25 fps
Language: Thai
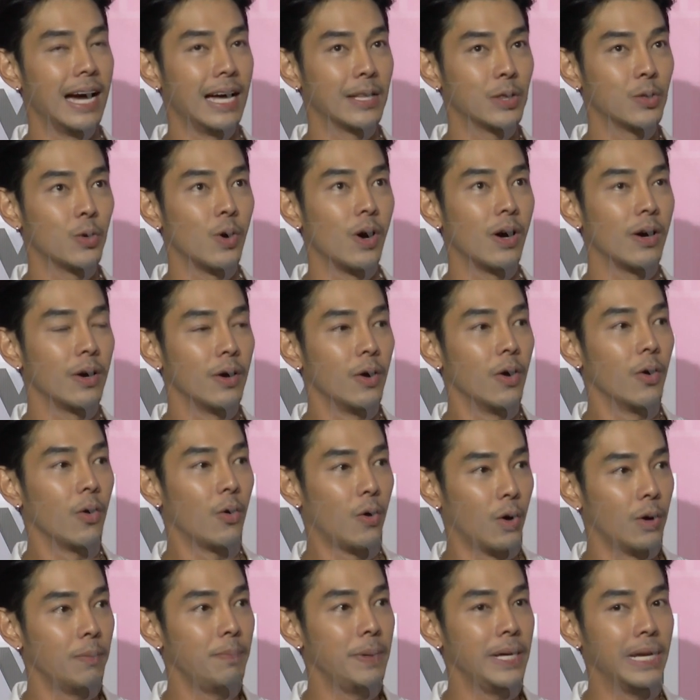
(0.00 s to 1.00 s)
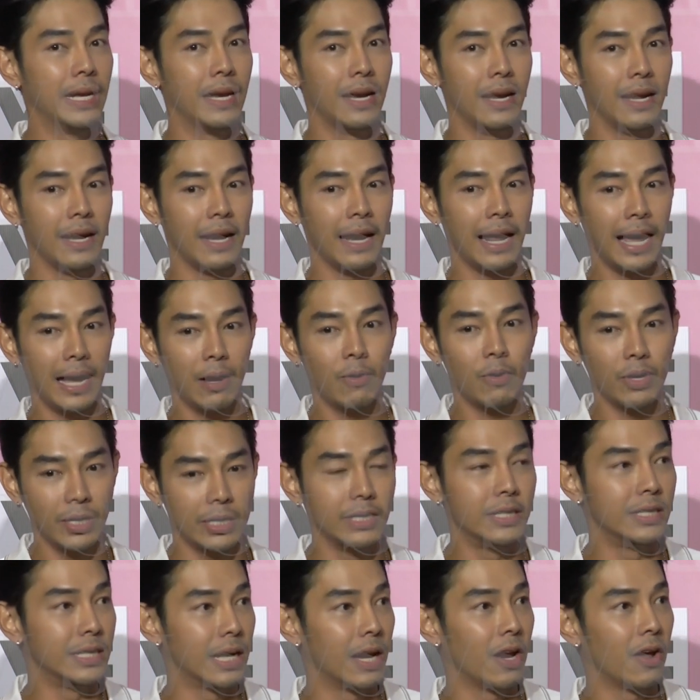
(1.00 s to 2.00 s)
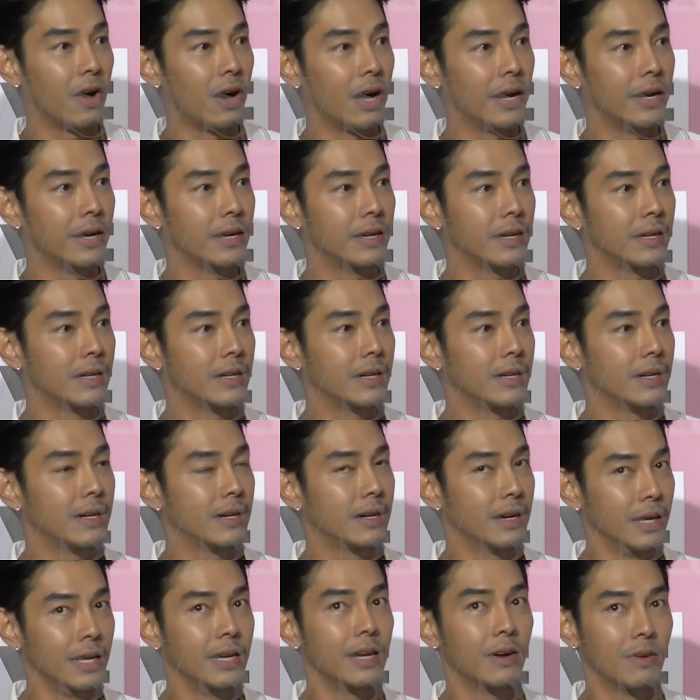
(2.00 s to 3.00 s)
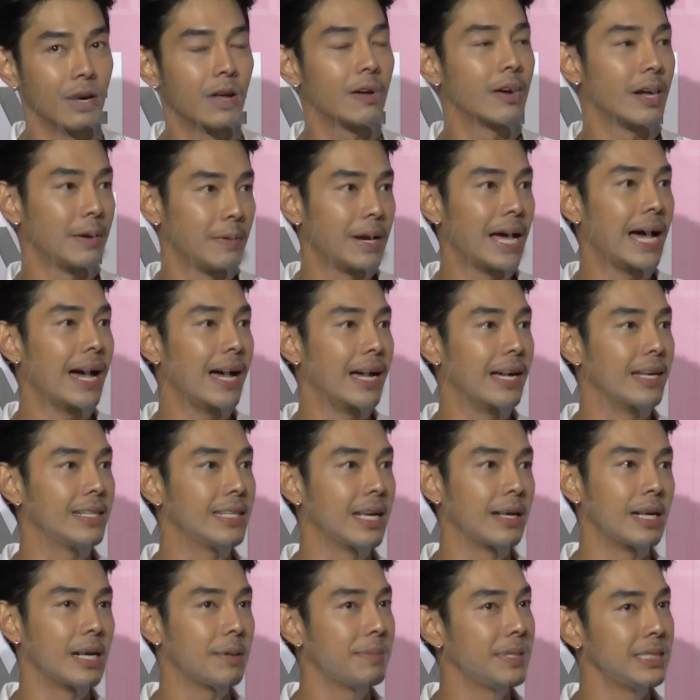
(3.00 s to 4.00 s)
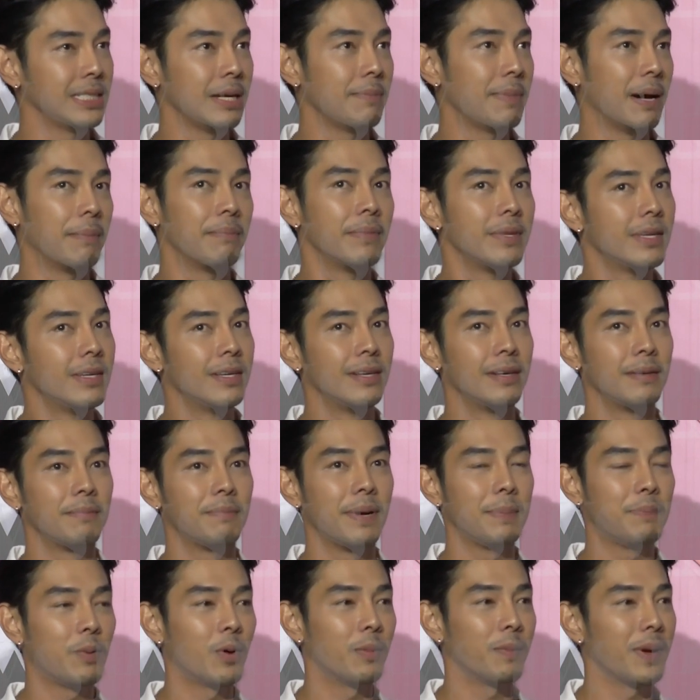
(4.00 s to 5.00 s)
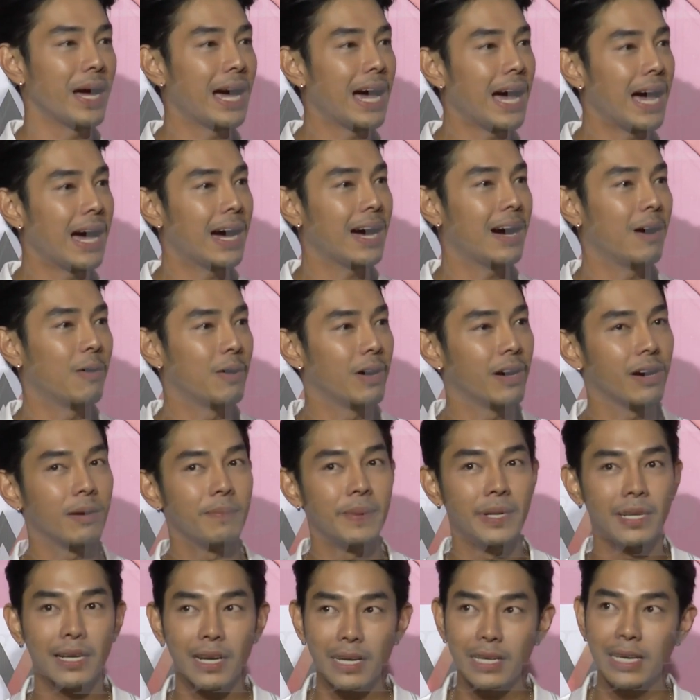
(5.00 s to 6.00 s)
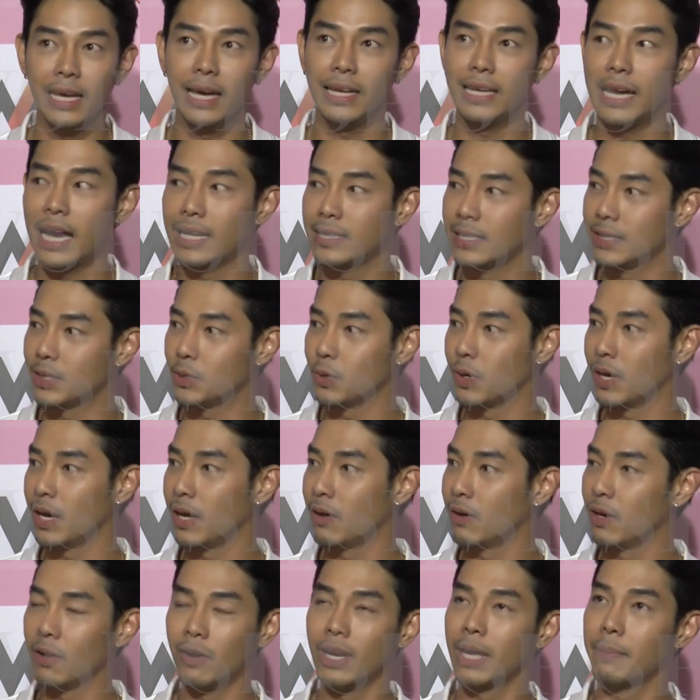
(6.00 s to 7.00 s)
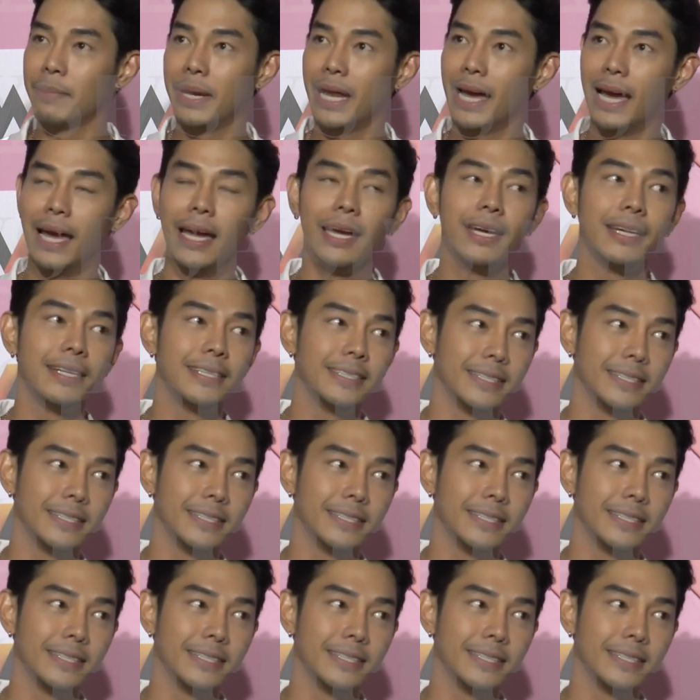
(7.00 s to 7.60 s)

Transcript: หาตัวคนผิดให้คนอื่นเดือดร้อนเฮ้ยเราเรารับได้ แต่ถ้าไม่ใช่แบบไปป้นไปฆ่าเขาแล้วก็เป็นคดีอาญาติดตัวเราเรารับไม่ได้